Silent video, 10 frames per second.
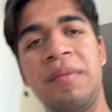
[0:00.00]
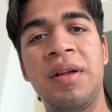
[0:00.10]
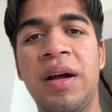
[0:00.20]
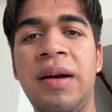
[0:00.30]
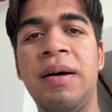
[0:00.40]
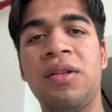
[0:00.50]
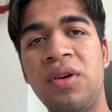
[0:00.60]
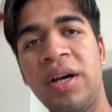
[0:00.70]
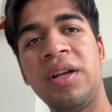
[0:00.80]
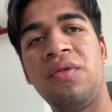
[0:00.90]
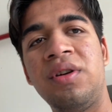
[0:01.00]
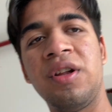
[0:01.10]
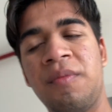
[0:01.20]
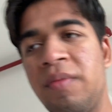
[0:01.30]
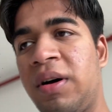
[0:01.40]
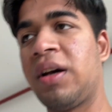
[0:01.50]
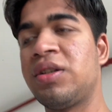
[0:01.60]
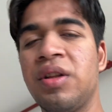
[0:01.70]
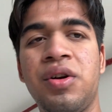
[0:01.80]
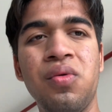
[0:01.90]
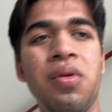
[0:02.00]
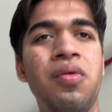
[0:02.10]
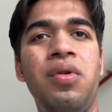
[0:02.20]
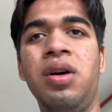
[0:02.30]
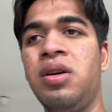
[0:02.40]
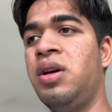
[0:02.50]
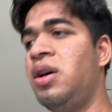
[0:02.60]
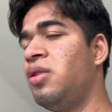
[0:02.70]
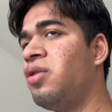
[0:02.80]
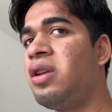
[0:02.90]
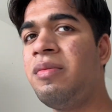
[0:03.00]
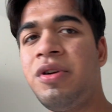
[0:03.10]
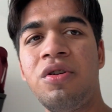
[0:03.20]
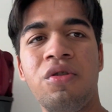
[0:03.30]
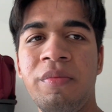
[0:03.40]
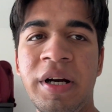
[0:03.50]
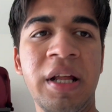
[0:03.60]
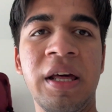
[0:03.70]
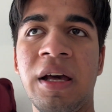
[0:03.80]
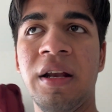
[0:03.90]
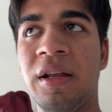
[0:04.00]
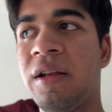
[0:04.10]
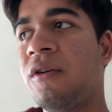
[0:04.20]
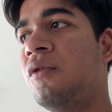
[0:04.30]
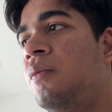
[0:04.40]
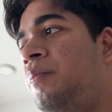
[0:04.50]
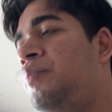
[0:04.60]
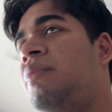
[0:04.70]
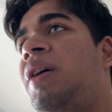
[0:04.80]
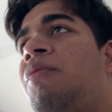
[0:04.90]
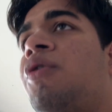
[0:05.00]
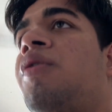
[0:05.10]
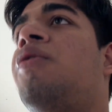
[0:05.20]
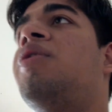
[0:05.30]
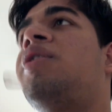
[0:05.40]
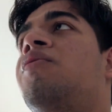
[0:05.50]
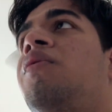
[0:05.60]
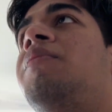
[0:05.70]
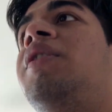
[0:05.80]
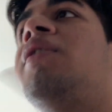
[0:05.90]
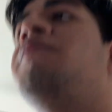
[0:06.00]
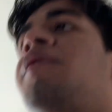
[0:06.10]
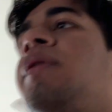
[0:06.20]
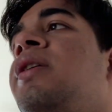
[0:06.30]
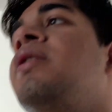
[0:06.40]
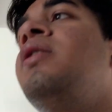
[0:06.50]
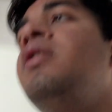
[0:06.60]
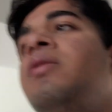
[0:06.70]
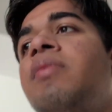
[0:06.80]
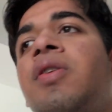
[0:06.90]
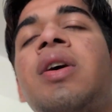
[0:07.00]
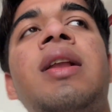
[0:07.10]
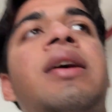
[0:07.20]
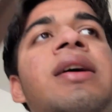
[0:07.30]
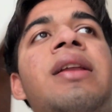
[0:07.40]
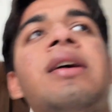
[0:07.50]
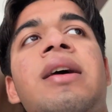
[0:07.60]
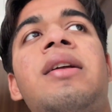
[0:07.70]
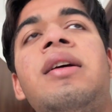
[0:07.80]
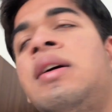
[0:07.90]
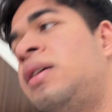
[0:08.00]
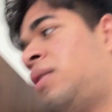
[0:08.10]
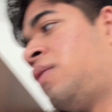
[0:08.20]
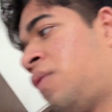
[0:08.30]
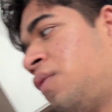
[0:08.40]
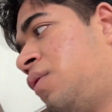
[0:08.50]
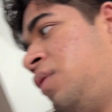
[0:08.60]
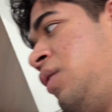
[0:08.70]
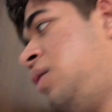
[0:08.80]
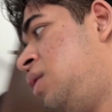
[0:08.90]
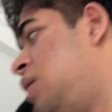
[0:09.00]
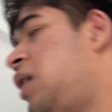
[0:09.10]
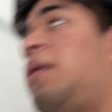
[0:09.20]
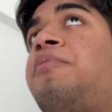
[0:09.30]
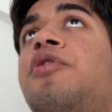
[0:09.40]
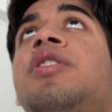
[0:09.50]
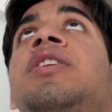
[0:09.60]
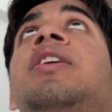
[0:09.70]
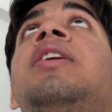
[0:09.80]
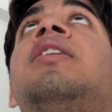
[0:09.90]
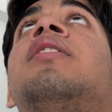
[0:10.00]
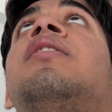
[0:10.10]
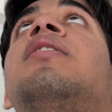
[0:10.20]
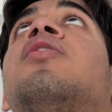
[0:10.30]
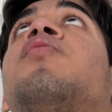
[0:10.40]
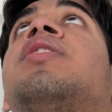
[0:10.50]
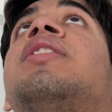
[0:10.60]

अपना साइड बैग तो लेके जाऊंगा जिसमें बाकी चीजें ठूस दूंगा तो उतनी मेरे को कोई बीटी है नहीं देखो मैं बहुत सॉर्टेड हूँ अपने टर्म्स पे मेरे को क्या लेके जाना क्या नहीं सो so, आई एम प्रिटी क्लियर विद